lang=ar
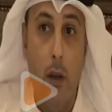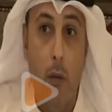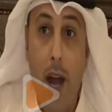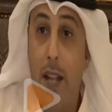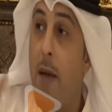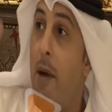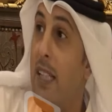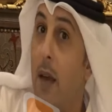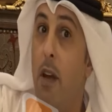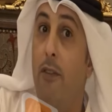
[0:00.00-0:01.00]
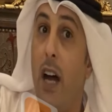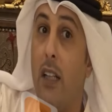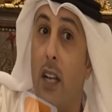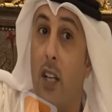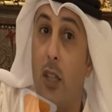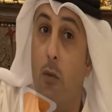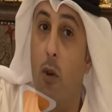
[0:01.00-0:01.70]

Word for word: وعندما سمع فقط أن سمو